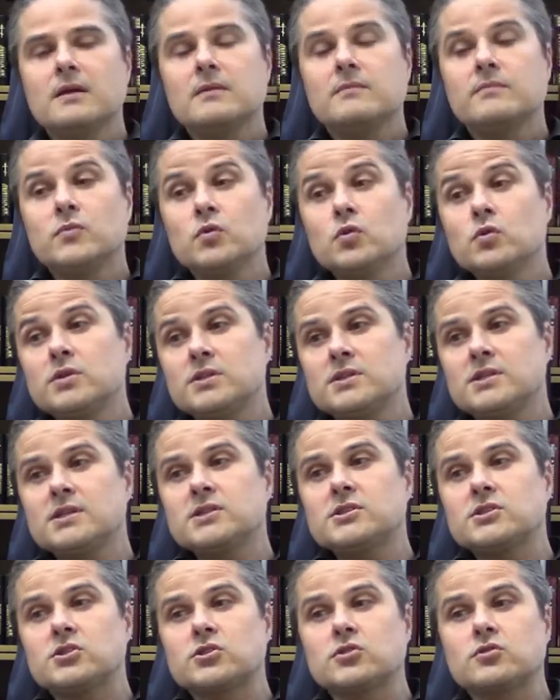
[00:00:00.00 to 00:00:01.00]
Но, ну,
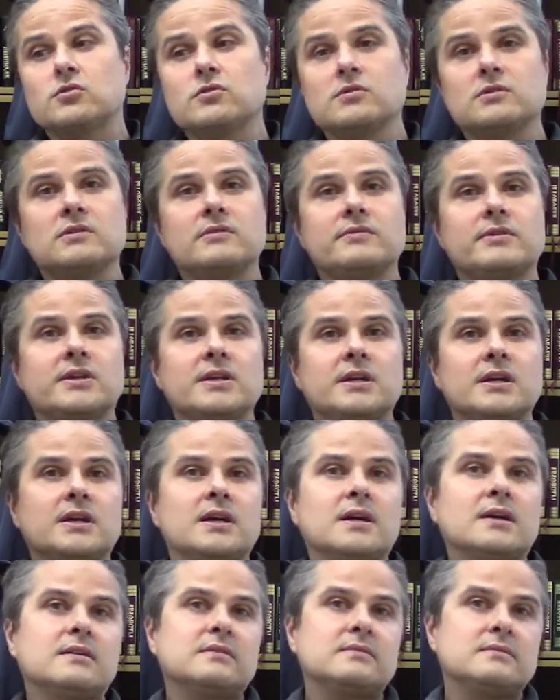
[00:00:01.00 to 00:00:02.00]
естественно, что
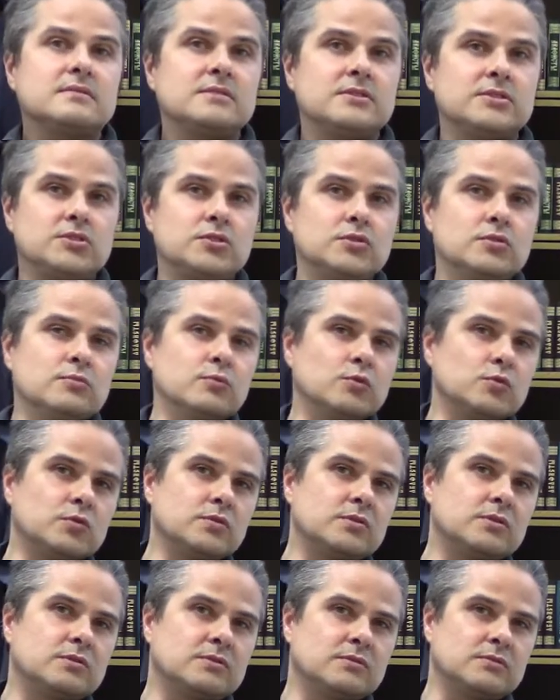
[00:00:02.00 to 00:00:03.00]
наверняка еще
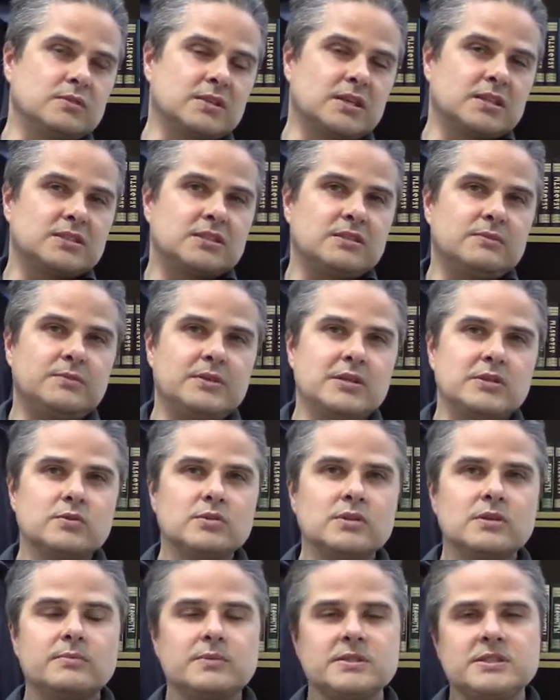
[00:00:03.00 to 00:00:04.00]
будут у нас и
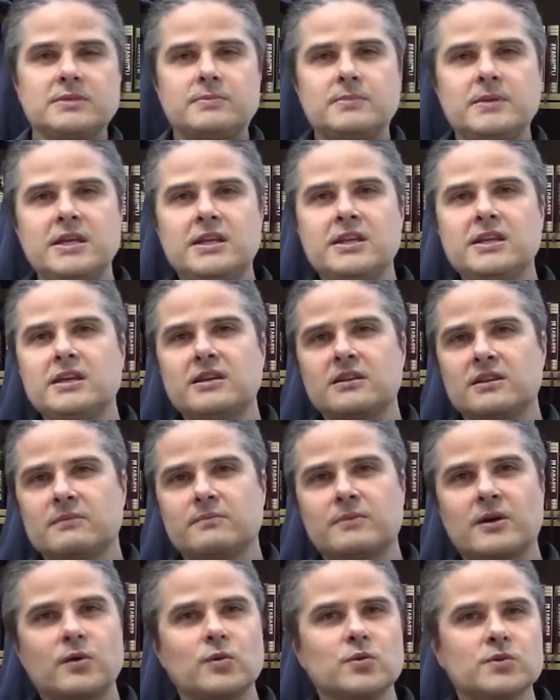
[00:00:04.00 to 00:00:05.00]
периоды потепления, эта
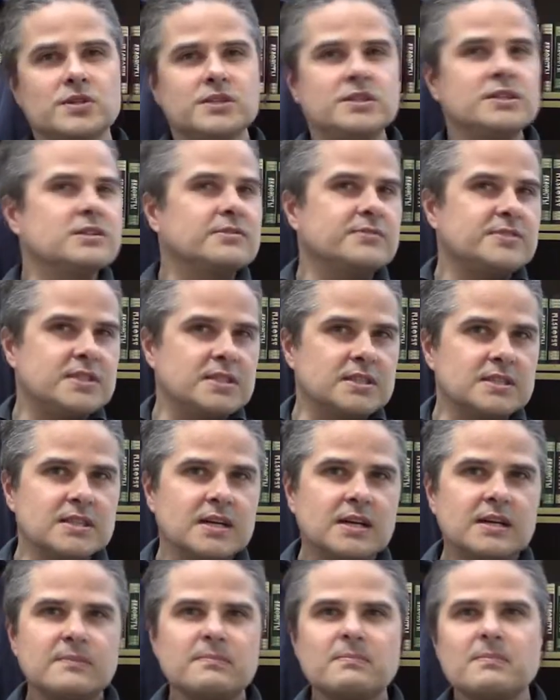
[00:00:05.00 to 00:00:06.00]
погода не
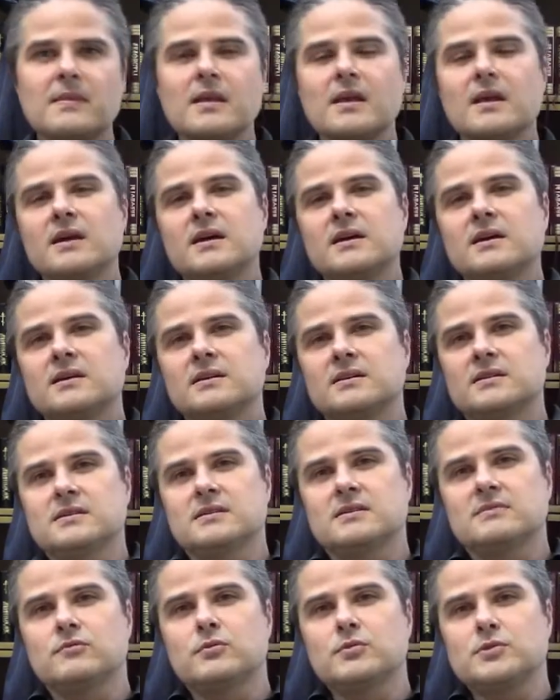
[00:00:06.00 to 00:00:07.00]
навсегда.
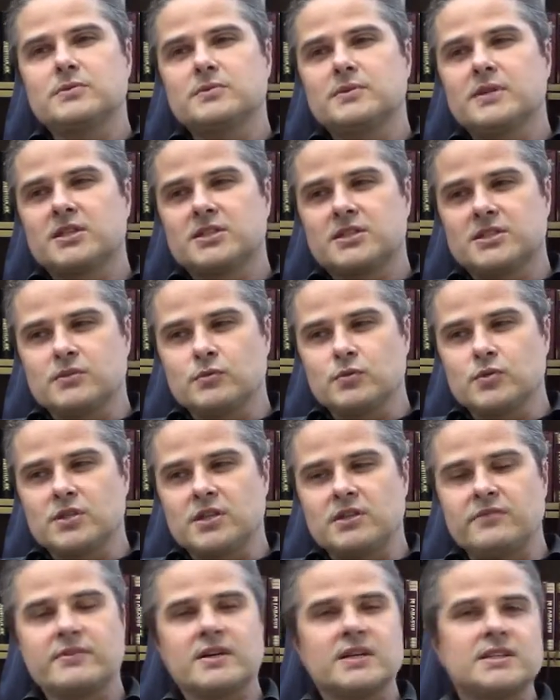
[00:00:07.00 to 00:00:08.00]
Э, в общем, даже
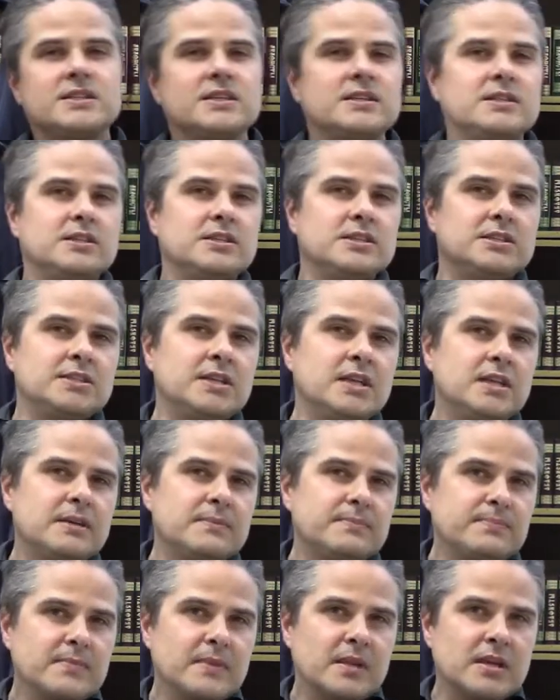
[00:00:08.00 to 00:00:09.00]
уже и в конце этой
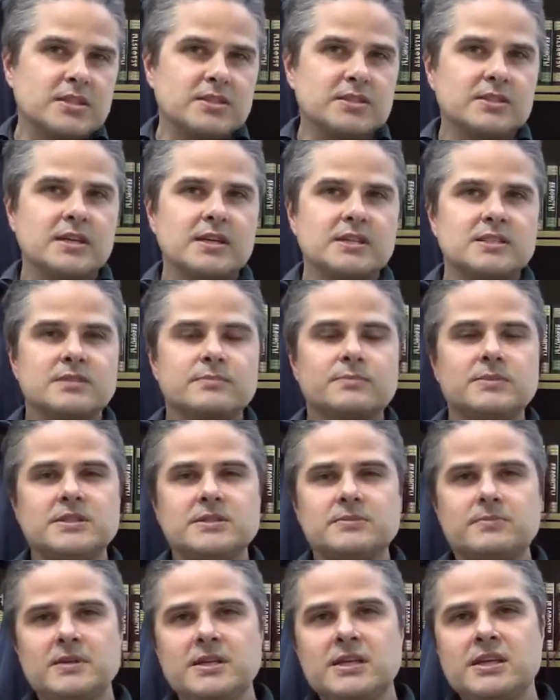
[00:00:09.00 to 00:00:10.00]
недели ожидается
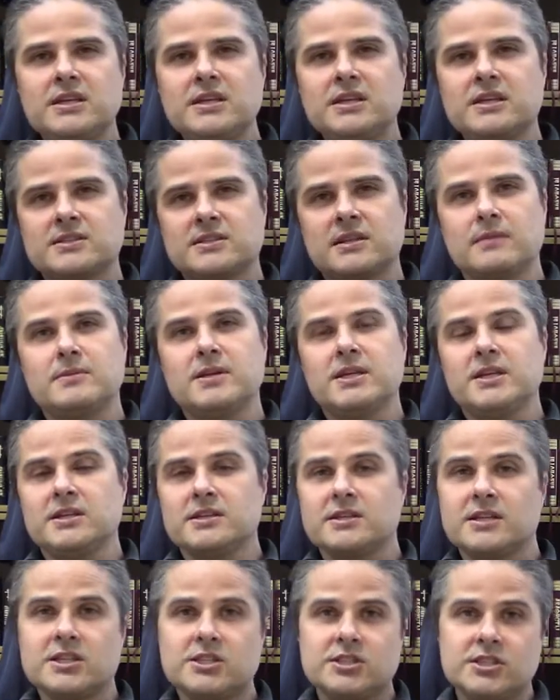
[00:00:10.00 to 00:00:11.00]
потепление, ослабление
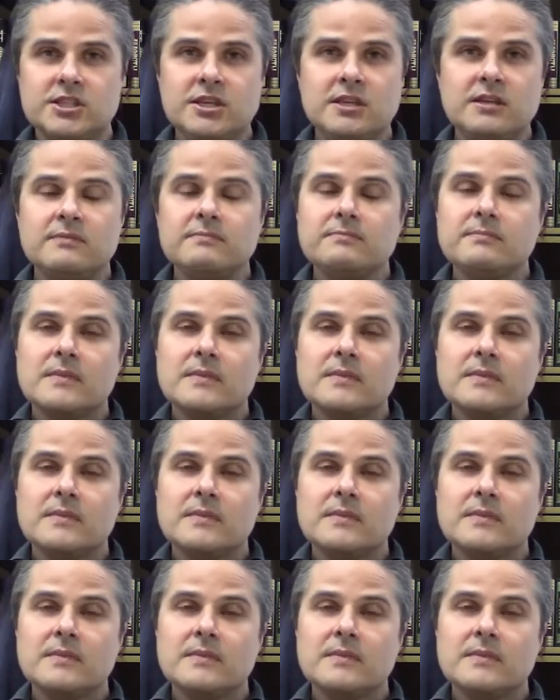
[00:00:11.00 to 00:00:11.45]
дождей